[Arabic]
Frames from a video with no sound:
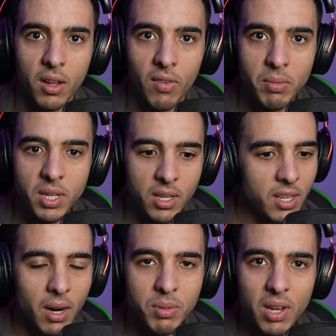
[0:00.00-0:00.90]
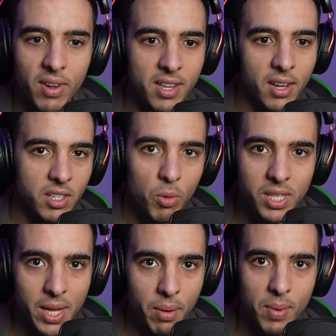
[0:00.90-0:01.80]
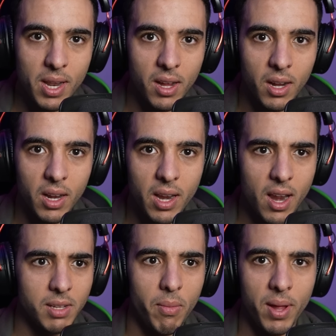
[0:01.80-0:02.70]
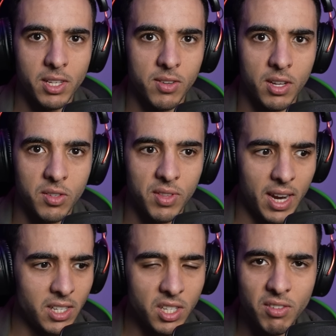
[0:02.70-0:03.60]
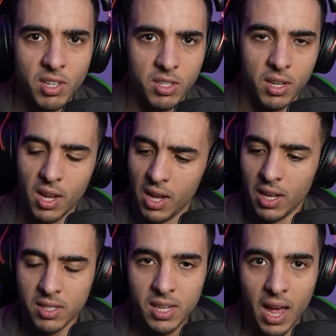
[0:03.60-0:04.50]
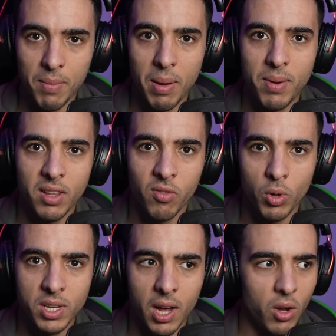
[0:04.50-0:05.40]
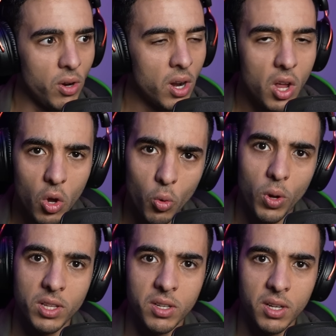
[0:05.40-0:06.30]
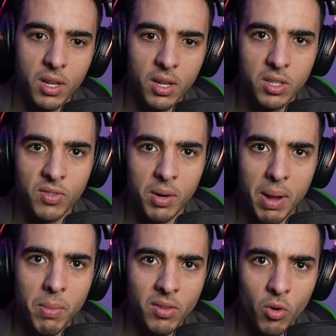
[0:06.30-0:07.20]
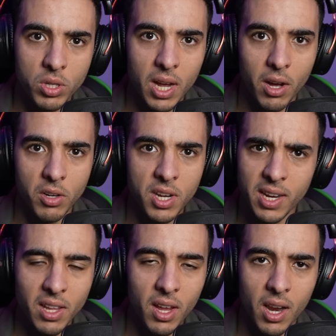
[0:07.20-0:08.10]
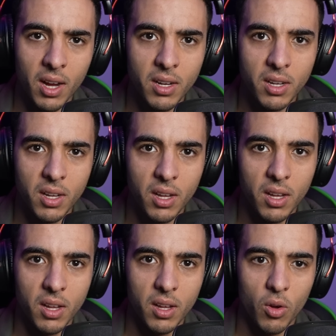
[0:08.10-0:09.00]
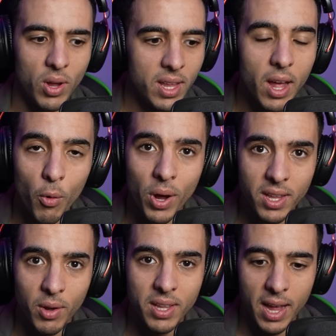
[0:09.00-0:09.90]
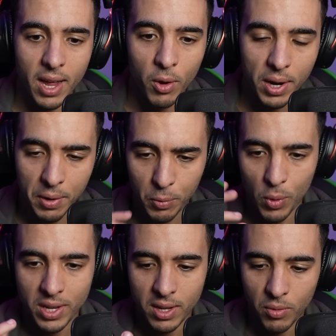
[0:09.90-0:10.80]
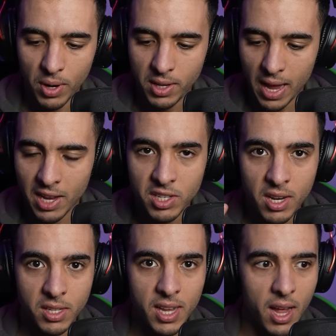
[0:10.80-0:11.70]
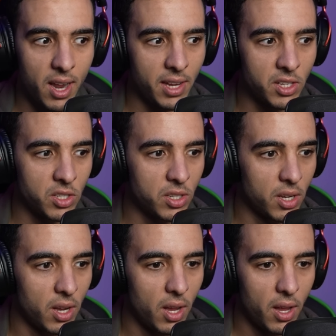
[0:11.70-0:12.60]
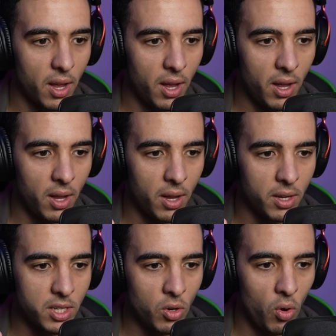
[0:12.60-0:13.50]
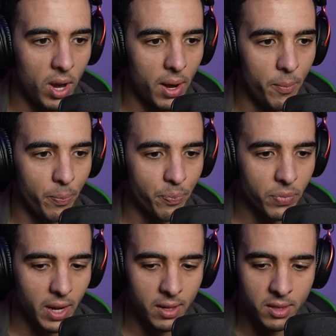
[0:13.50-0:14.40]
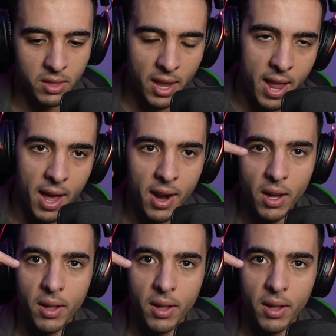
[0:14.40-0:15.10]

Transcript: فهمتي انت راك مسافر هذا هو السبب من الاسباب اللي غتفطر حيت كيفاش تسحر مع بلاد في اخر وغتفطر مع بلاد في اخر عشان كدير لها وهذه وهذه وهذه حاجه اللي سهله حيت آه شي لا الطياره